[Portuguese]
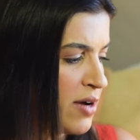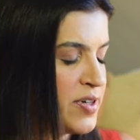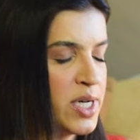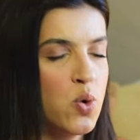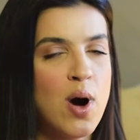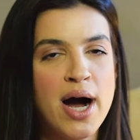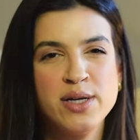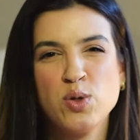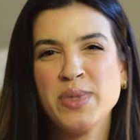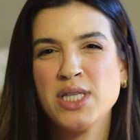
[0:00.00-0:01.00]
averiguar
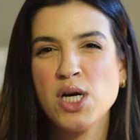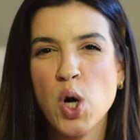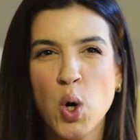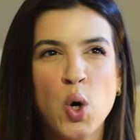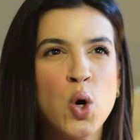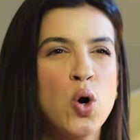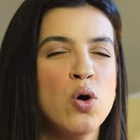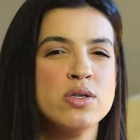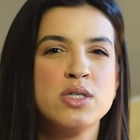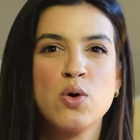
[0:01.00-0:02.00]

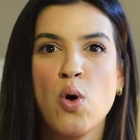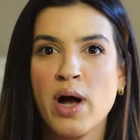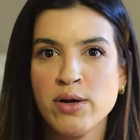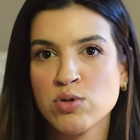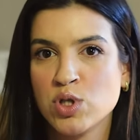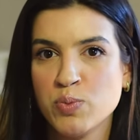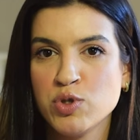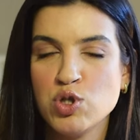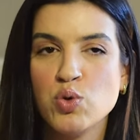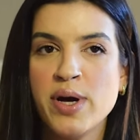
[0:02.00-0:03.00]
endometriose ou qualquer outro tipo
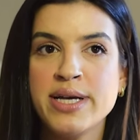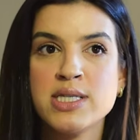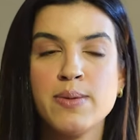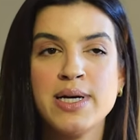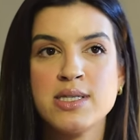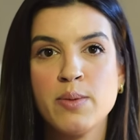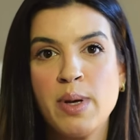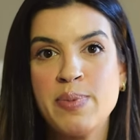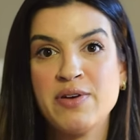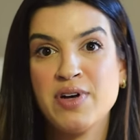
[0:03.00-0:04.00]
de doença, mas
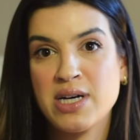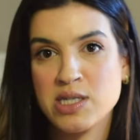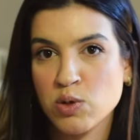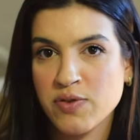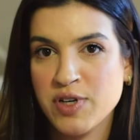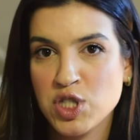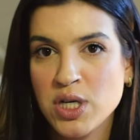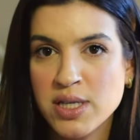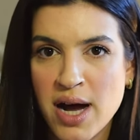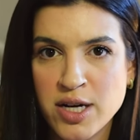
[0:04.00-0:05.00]
também para ver a questão da
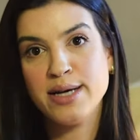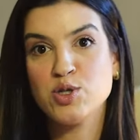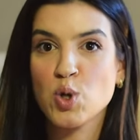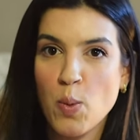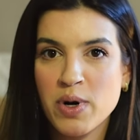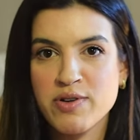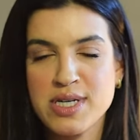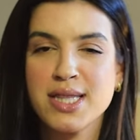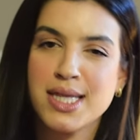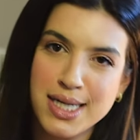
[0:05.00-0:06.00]
fertilidade. Estou para
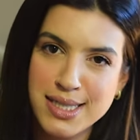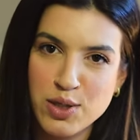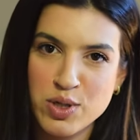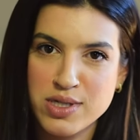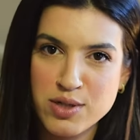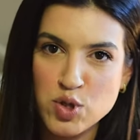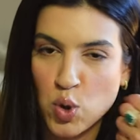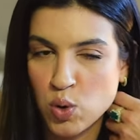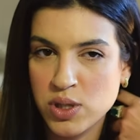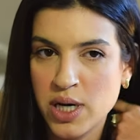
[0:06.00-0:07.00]
fazer 32 anos, socorro